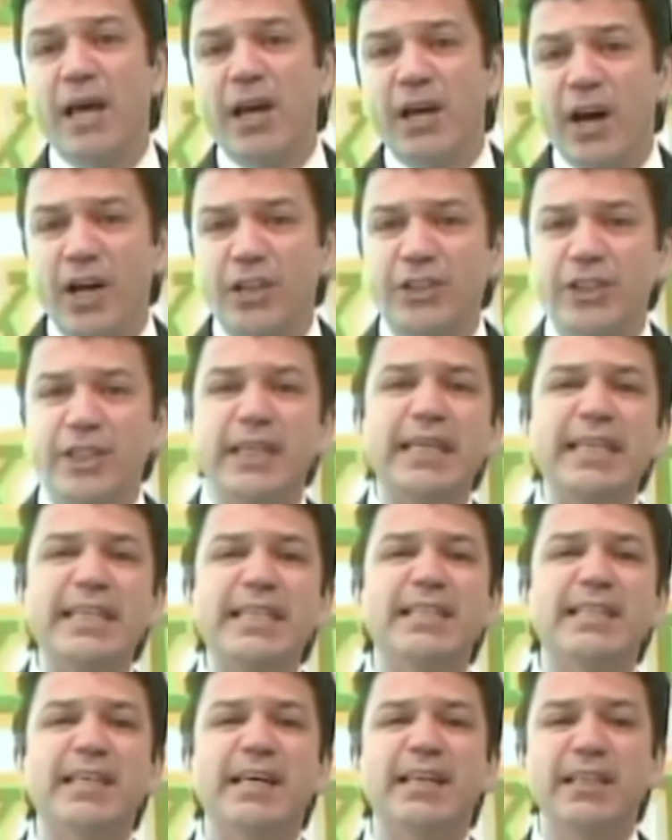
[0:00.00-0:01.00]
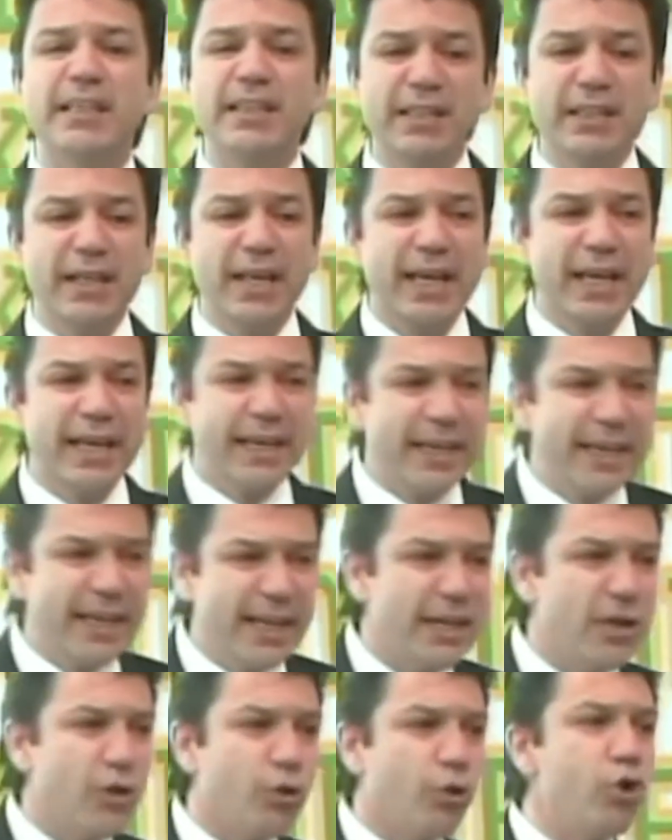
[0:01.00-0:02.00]
karşıdaki insanın
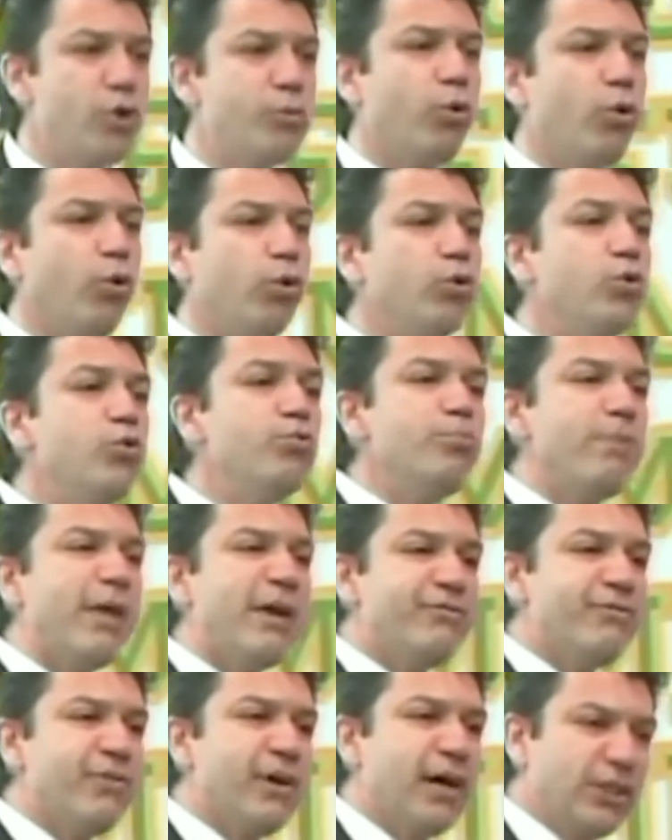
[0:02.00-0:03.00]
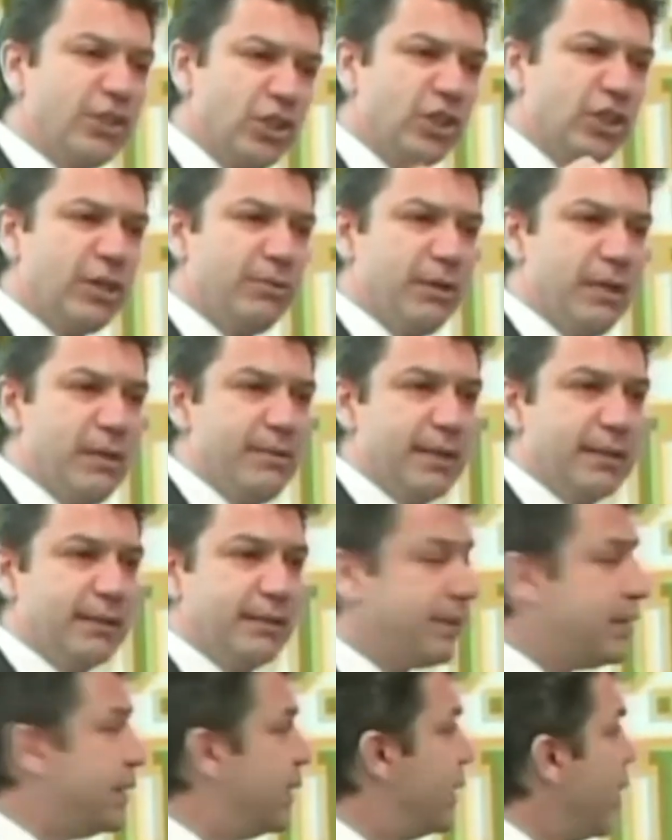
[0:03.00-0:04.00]
yerine koyup onun menfaat için
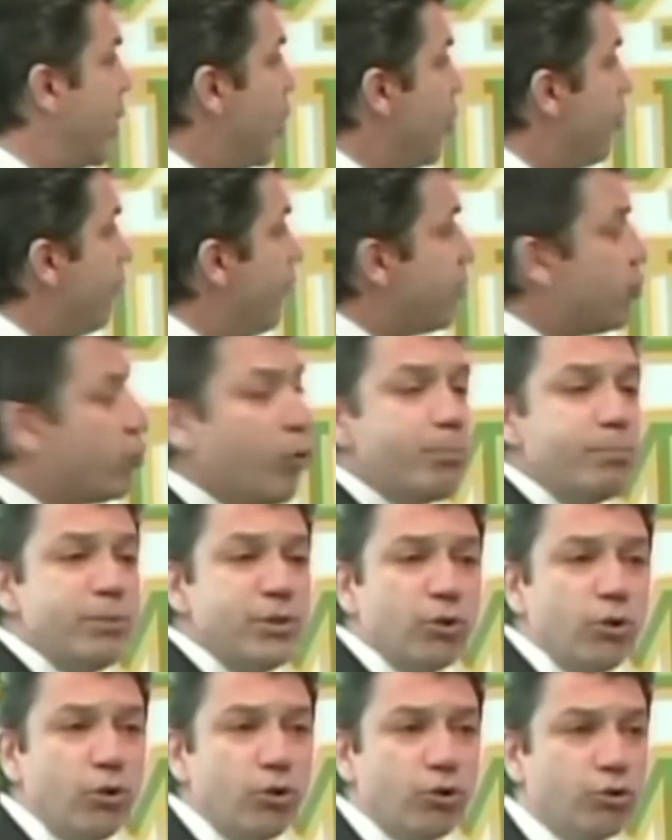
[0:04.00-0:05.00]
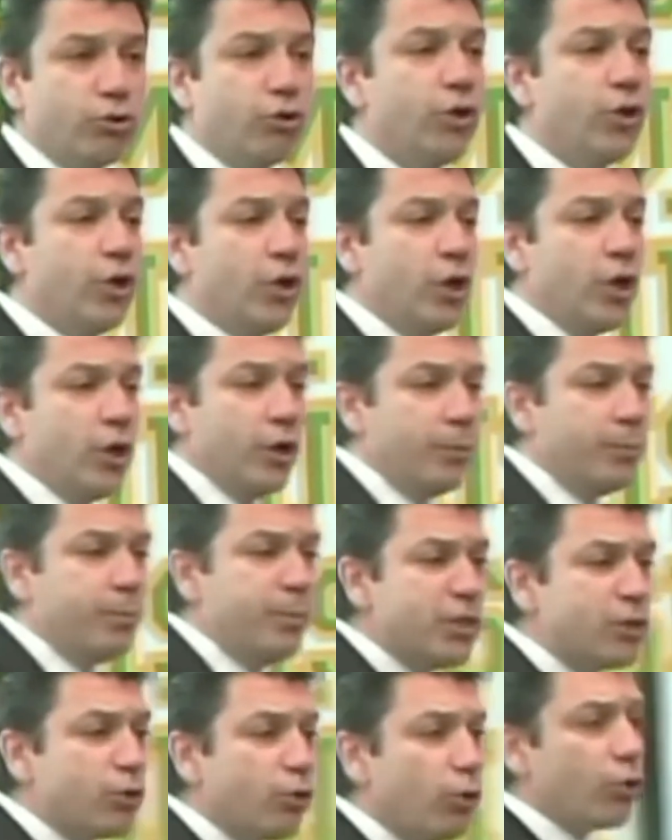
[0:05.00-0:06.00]
çabalamaktır. Ve son psikologtur.
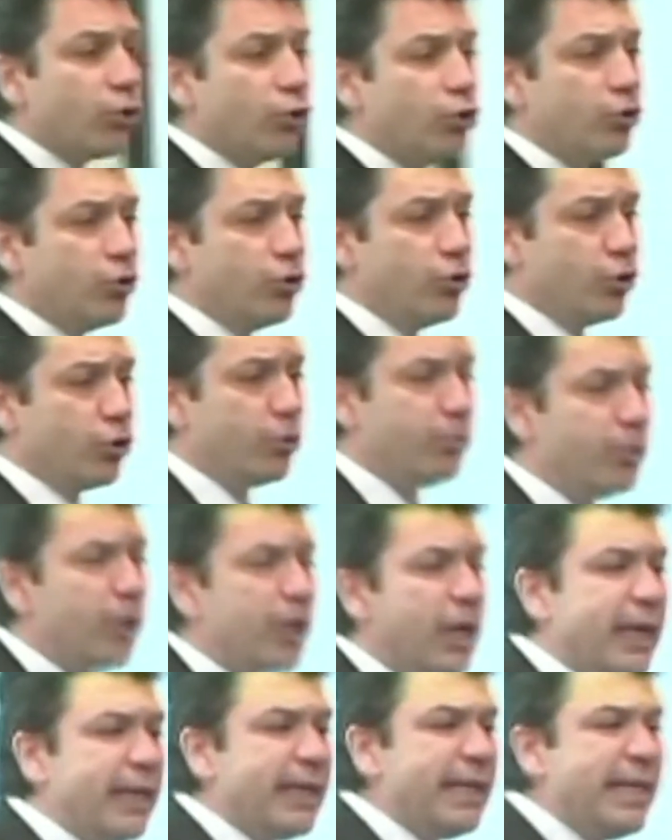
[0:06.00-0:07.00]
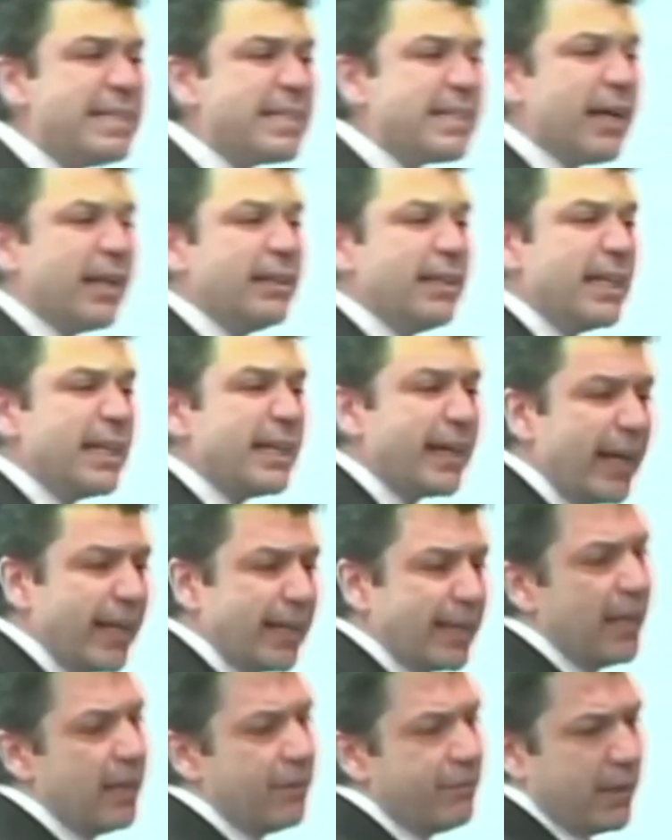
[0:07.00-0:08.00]
Psikolog şu diyorum, insanların
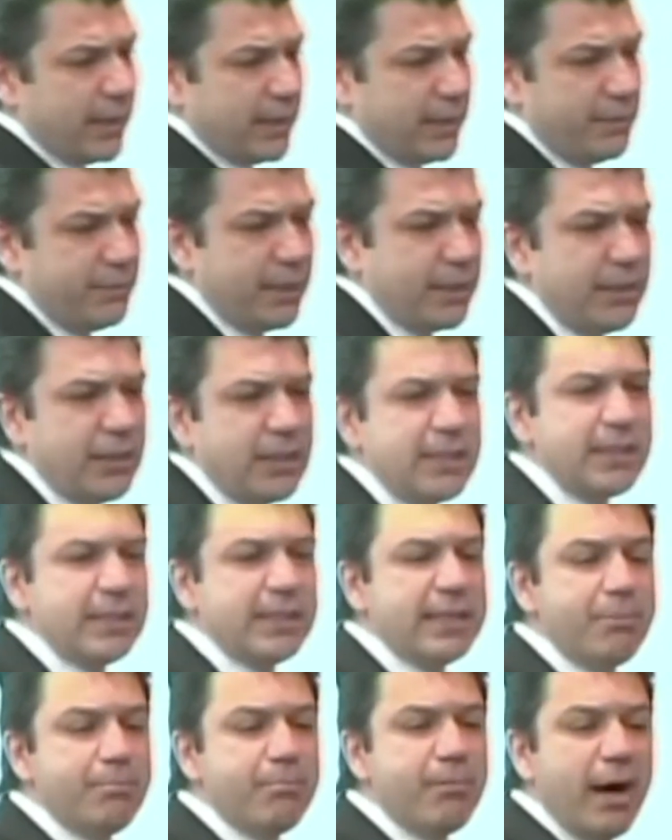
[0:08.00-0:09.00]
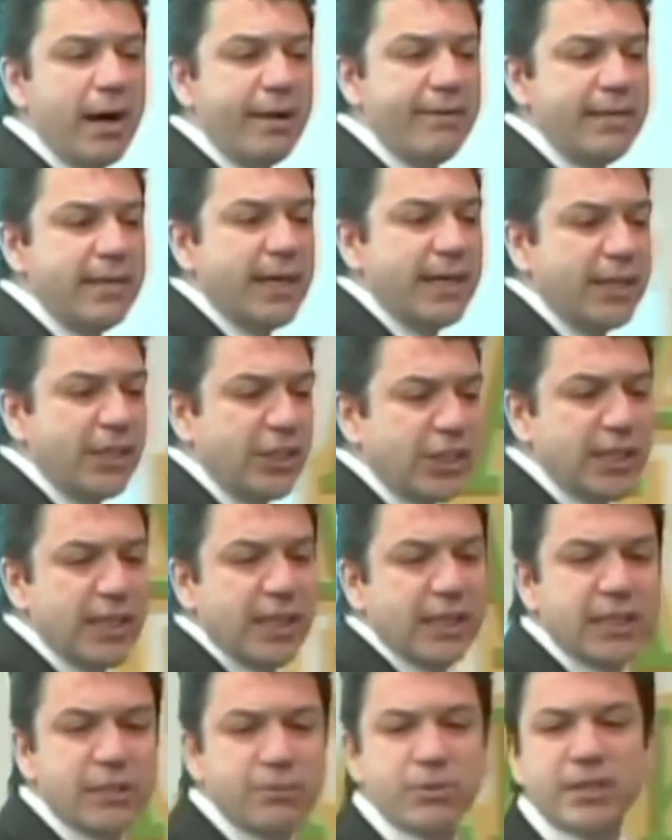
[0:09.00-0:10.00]
karakterleri farklı. Bakın içinizde maviler,
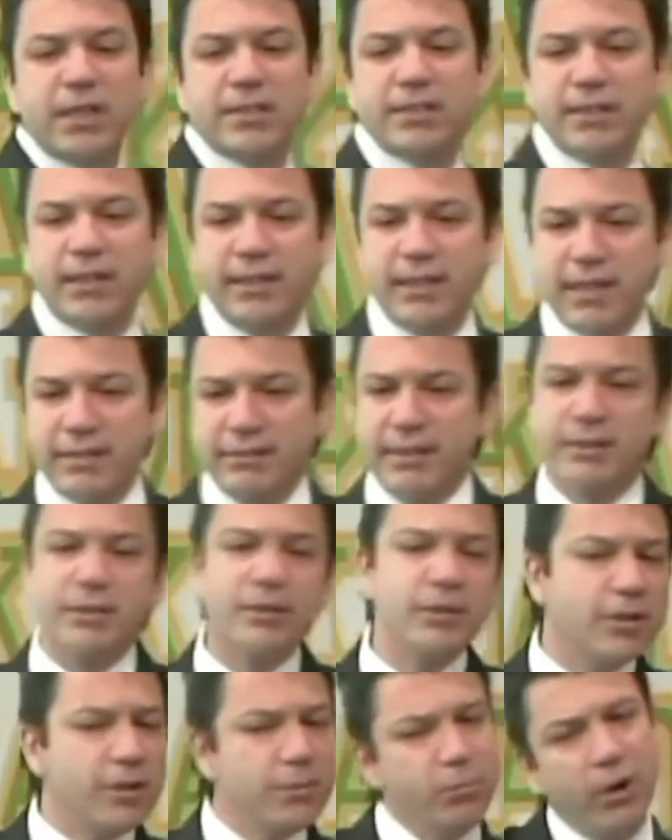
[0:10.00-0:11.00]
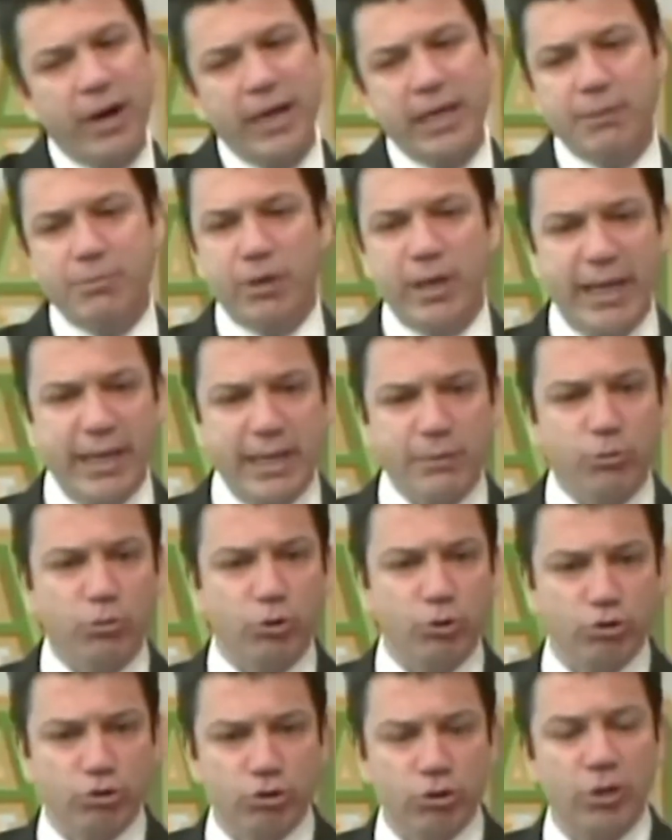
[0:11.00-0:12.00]
yeşiller, kırmızılar, sarılar var. Bu ayrı bir eğitim
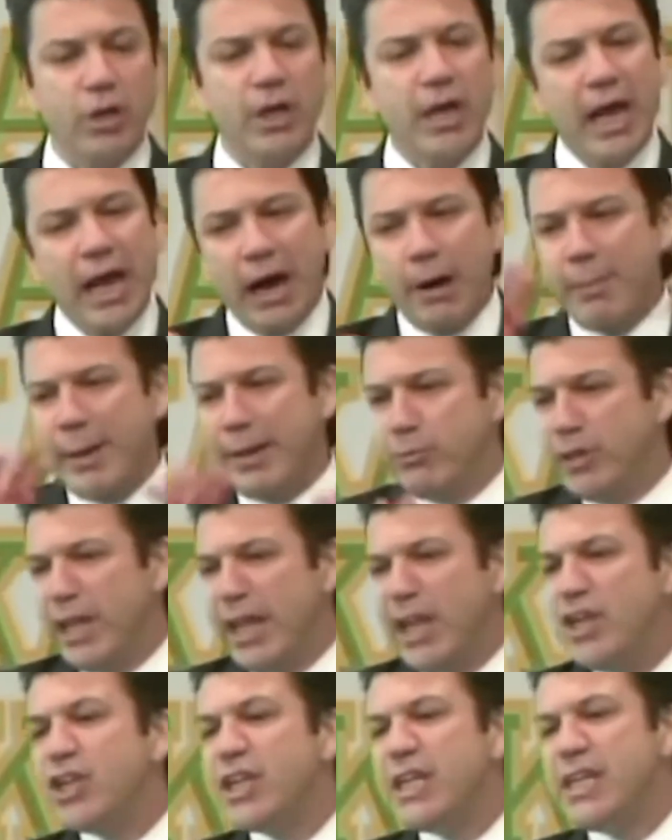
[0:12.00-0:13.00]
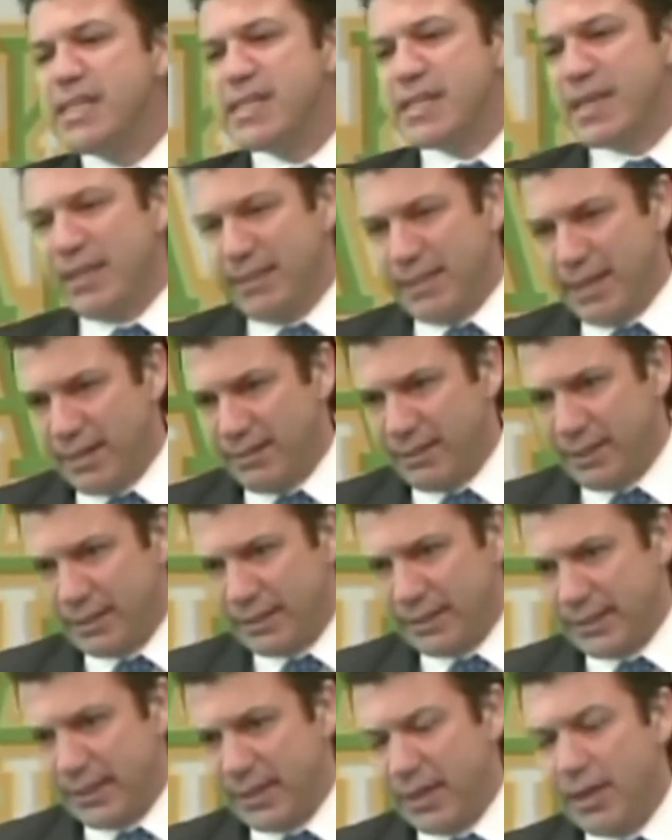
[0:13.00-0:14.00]
konusu. Ama değişik insanlar var.